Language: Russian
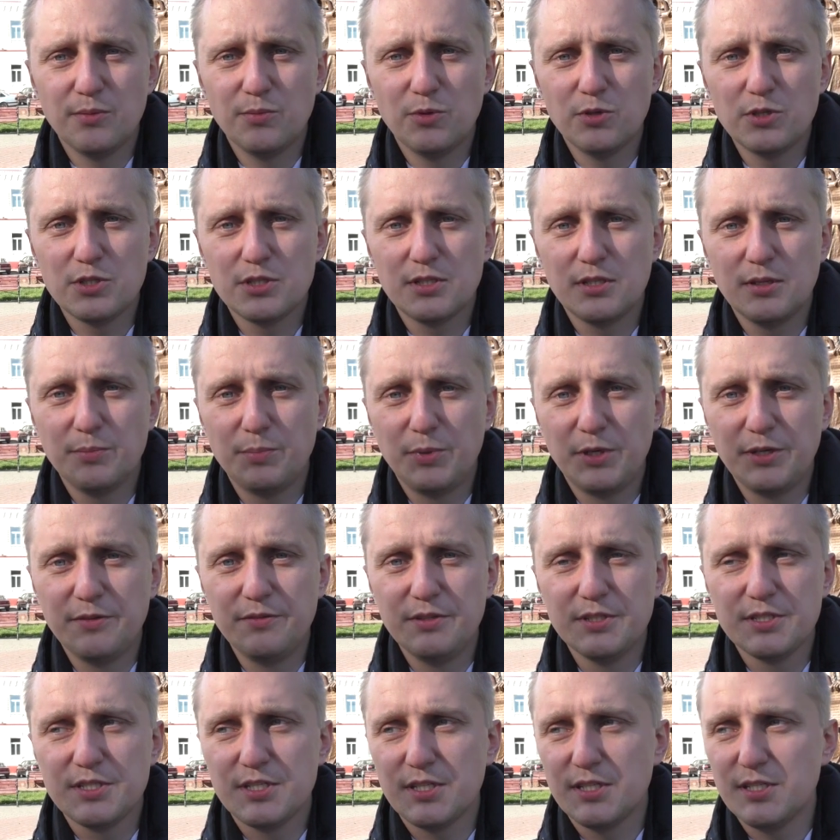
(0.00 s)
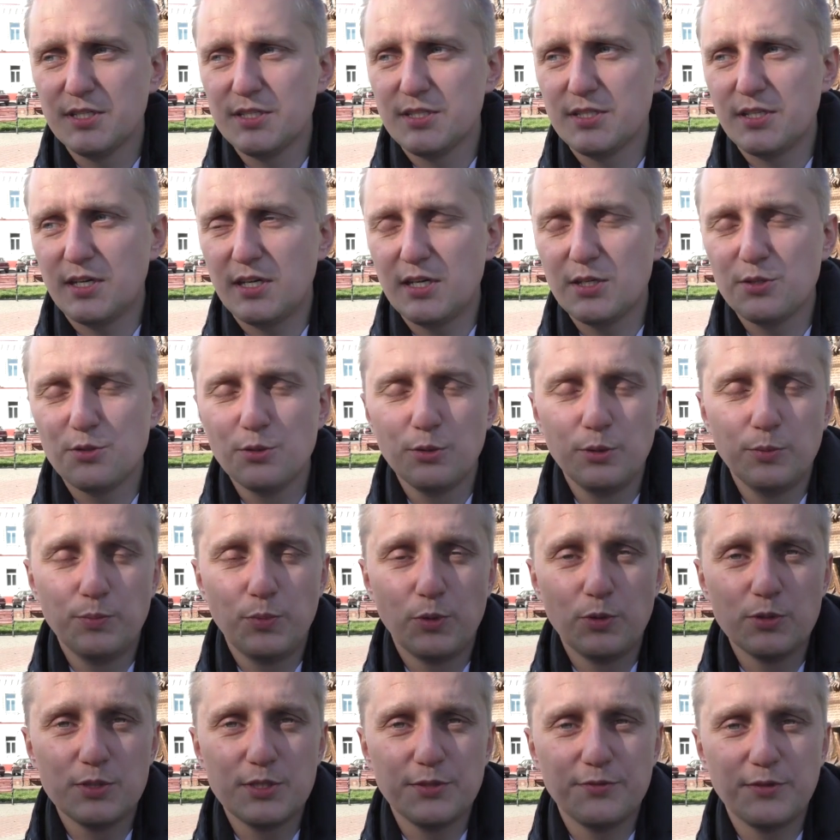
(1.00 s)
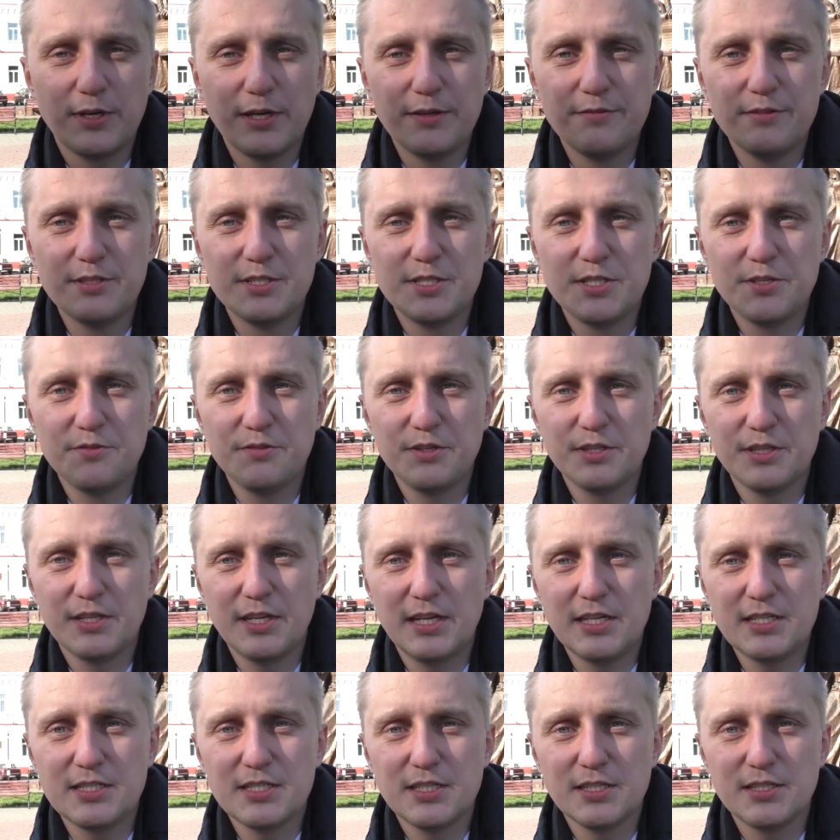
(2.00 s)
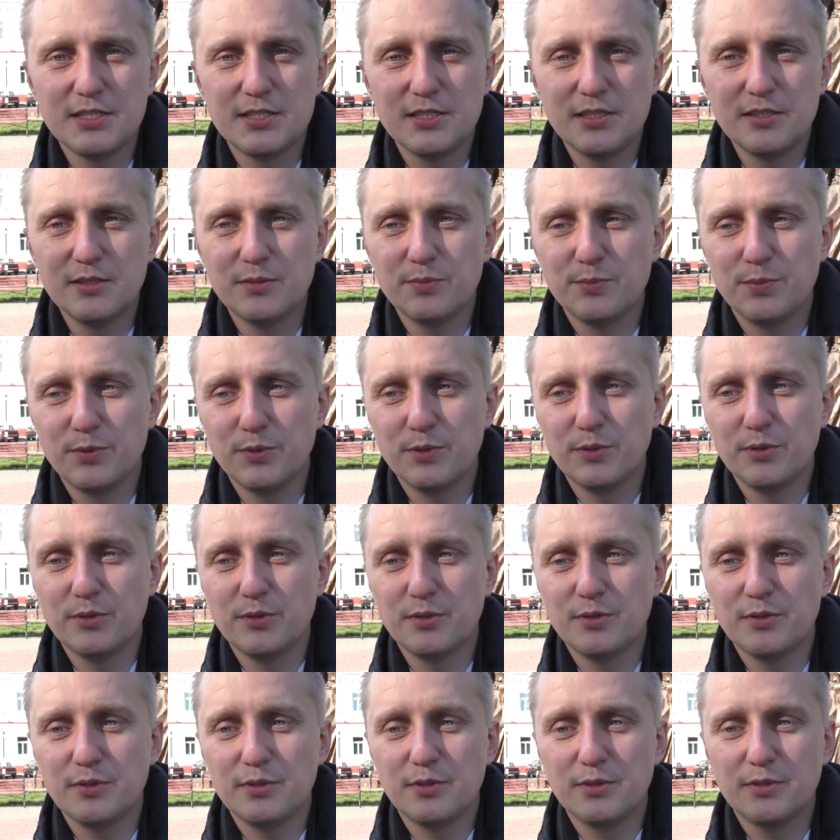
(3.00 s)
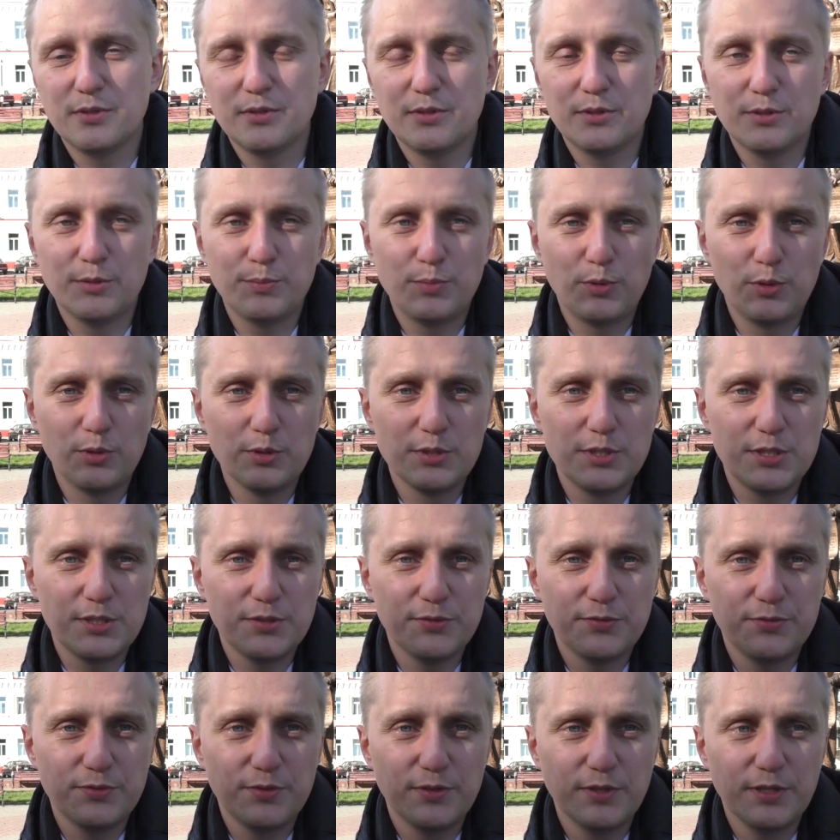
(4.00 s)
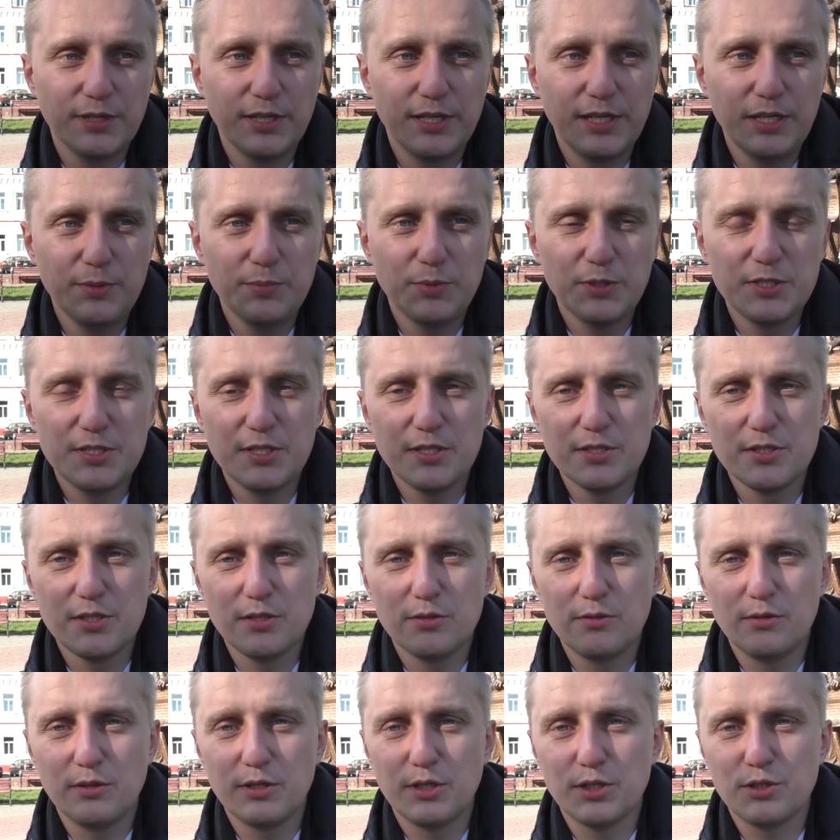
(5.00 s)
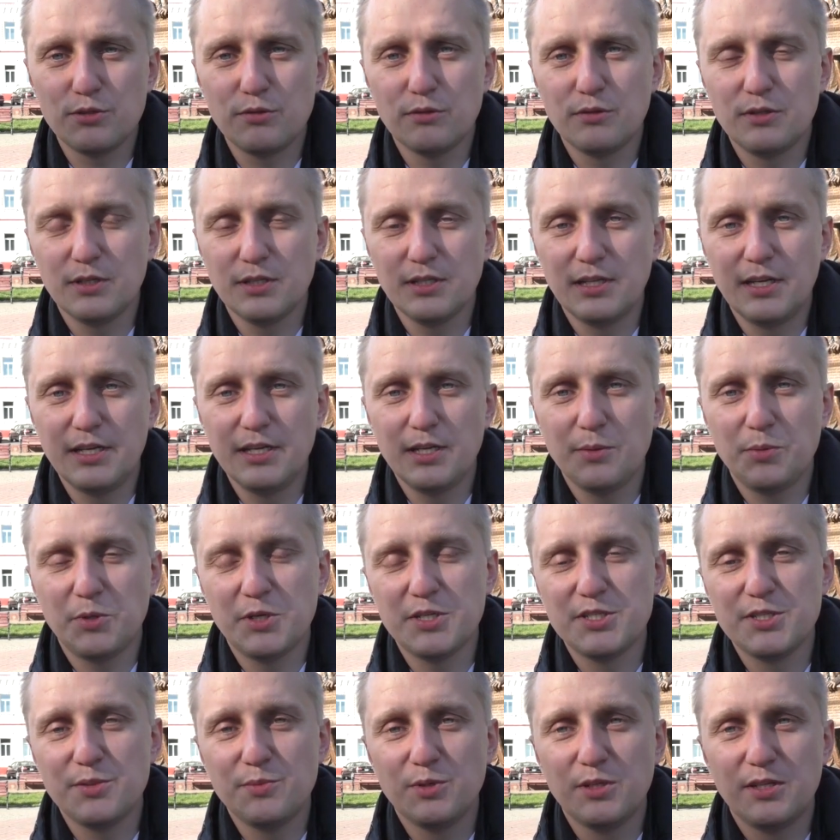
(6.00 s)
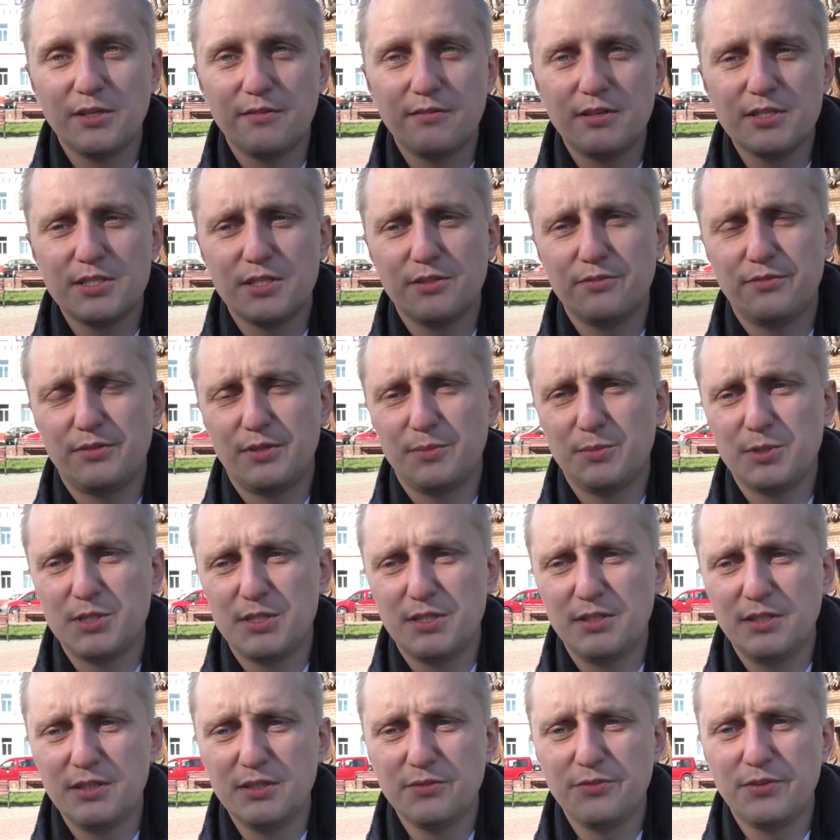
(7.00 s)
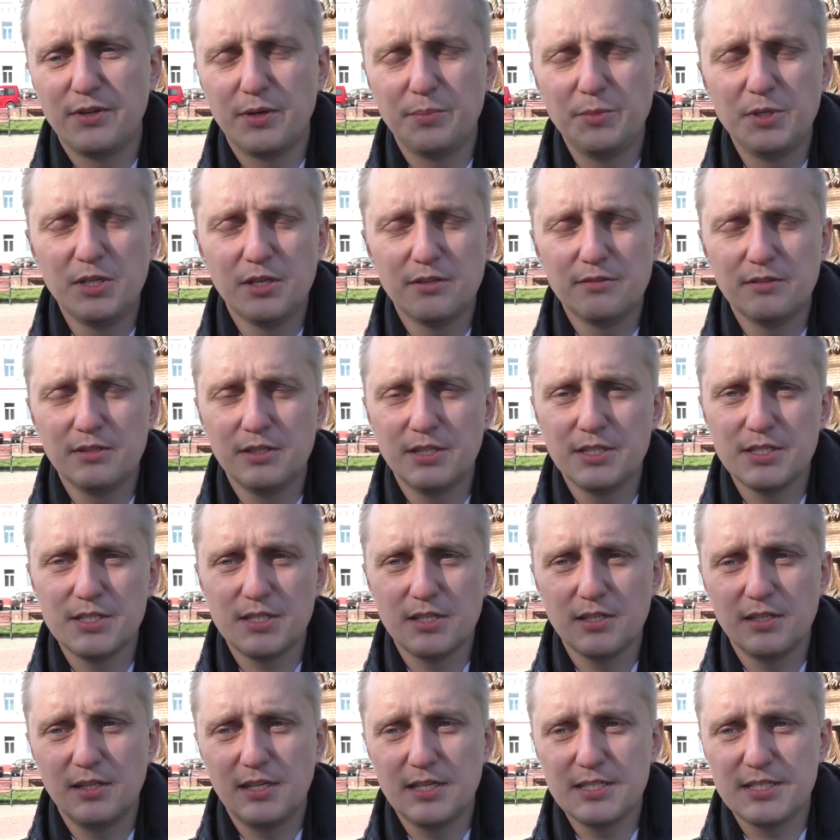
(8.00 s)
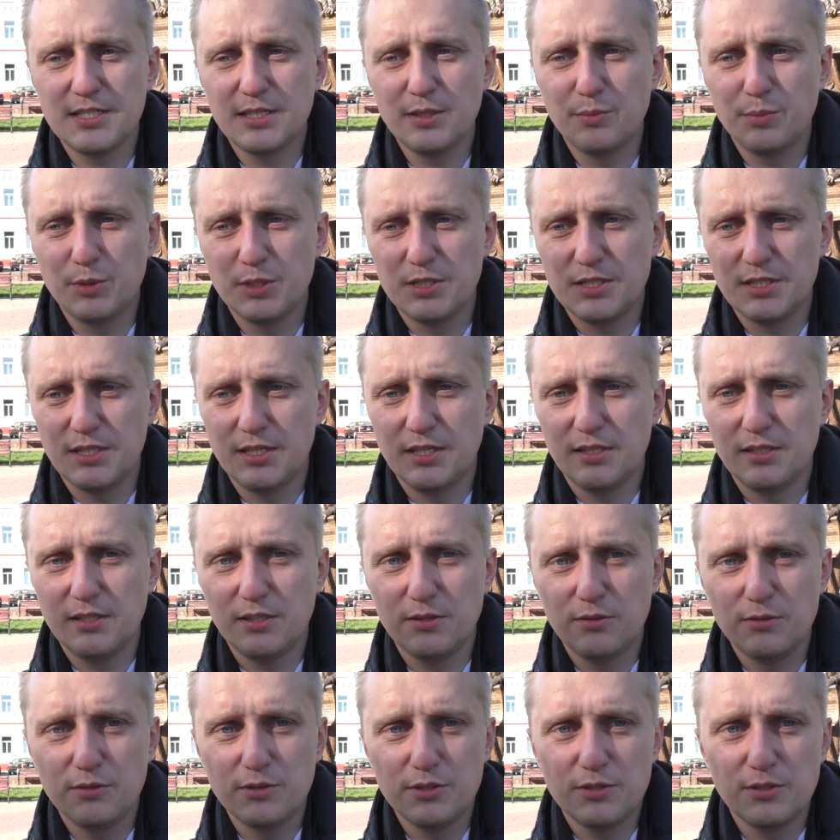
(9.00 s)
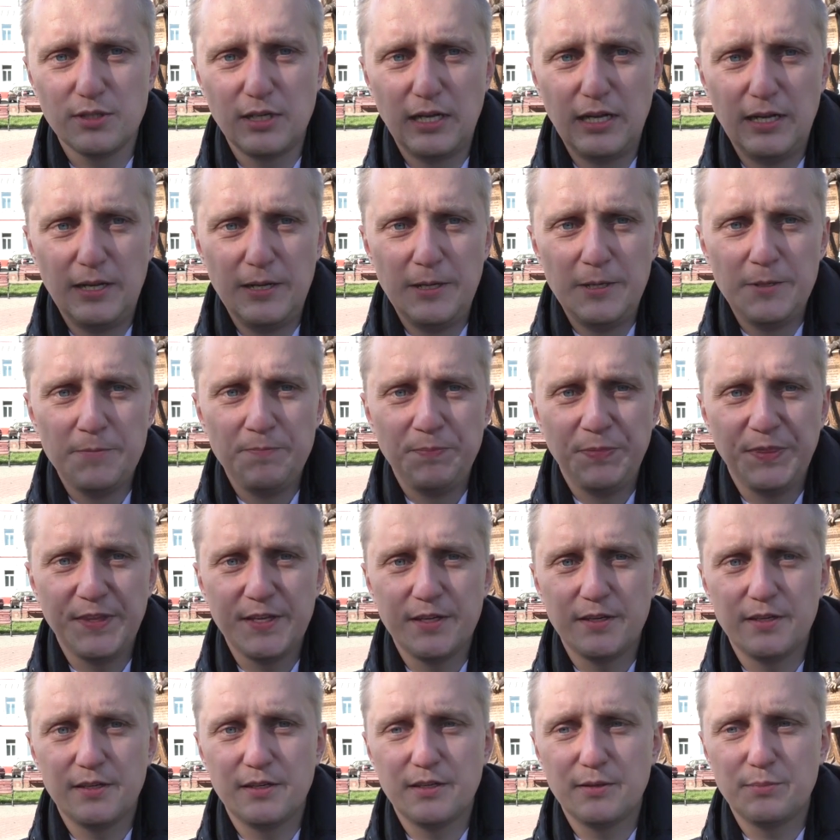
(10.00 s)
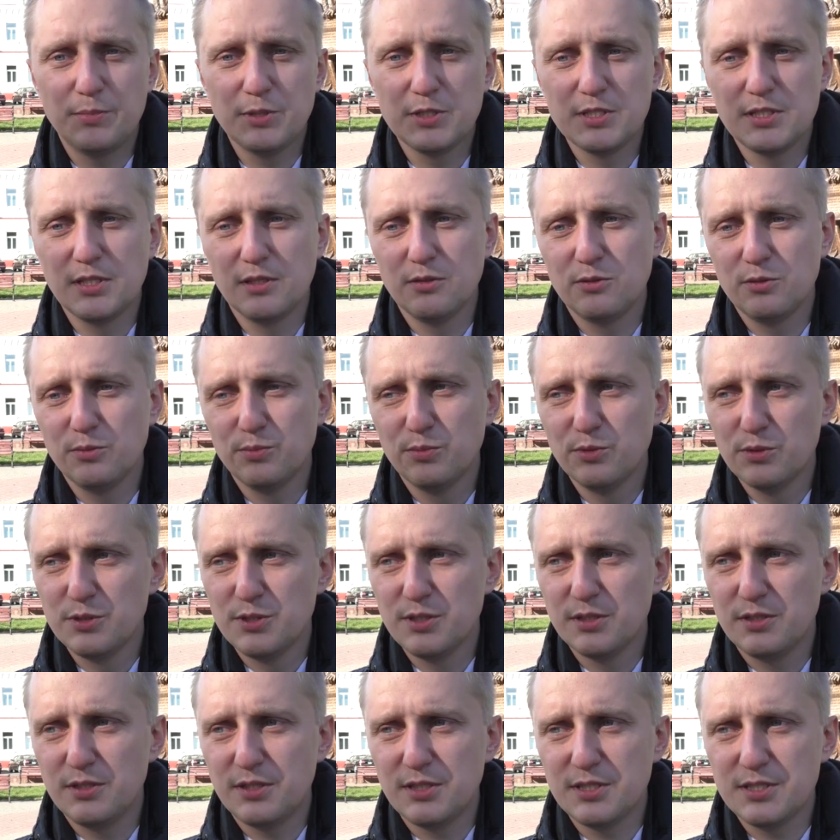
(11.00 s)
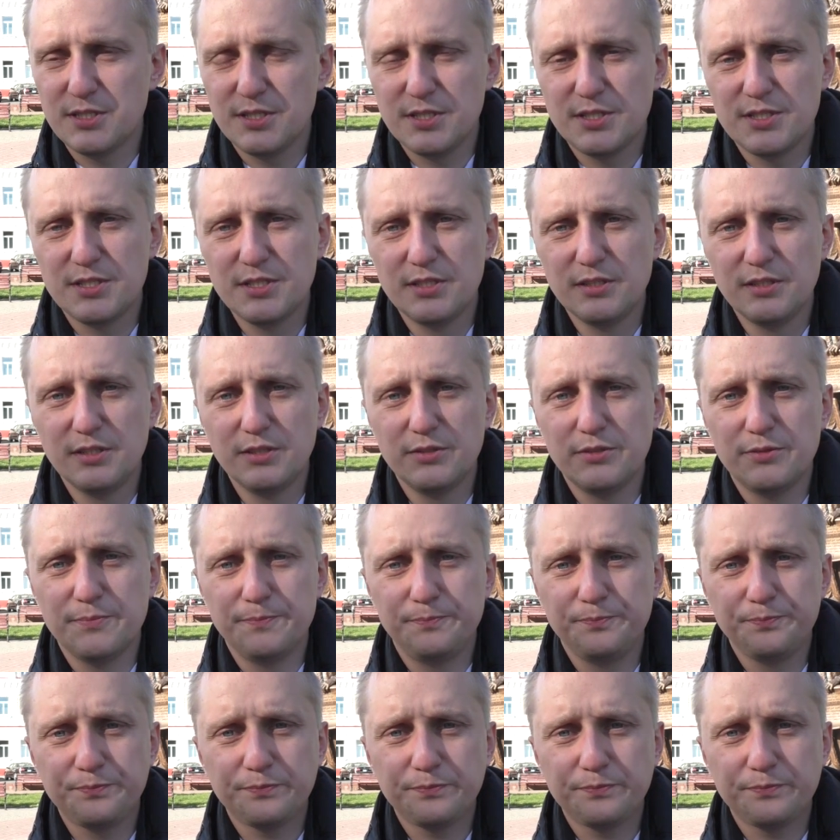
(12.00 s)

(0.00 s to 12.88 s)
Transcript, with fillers: можно привиться и сразу и против COVID-19, и э, против гриппа. Единственное только, что тогда необходимо давать информированное согласие пациента. То есть э, пациенту будет разъяснены